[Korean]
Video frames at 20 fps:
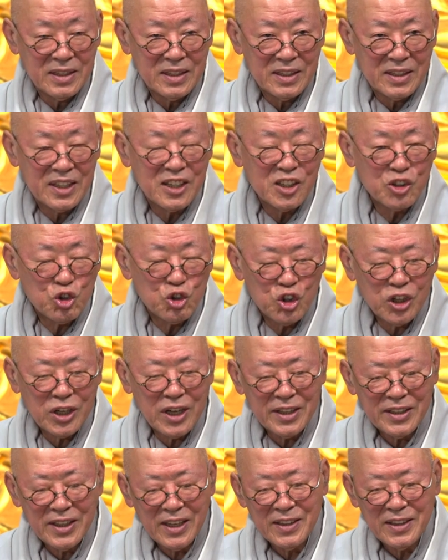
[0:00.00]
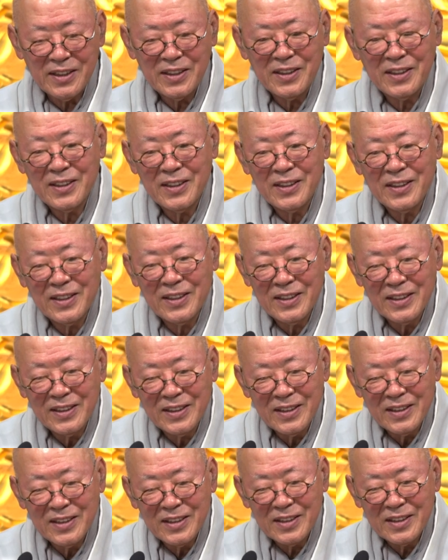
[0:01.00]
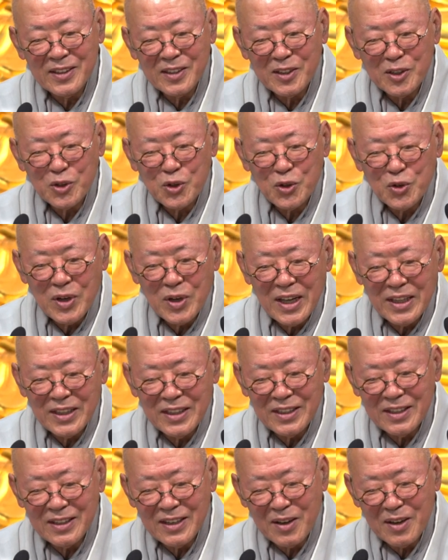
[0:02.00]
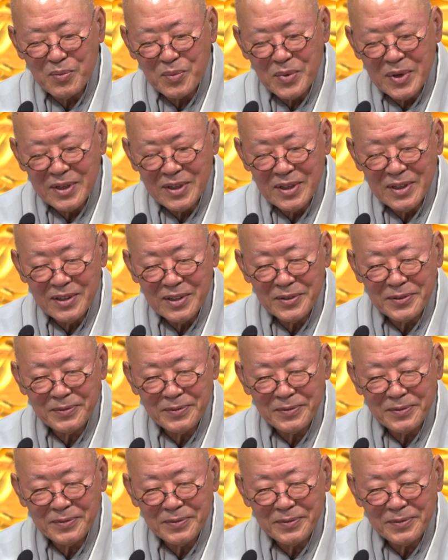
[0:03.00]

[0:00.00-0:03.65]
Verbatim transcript: 성취가 된 그런 순간들이란 말이에요.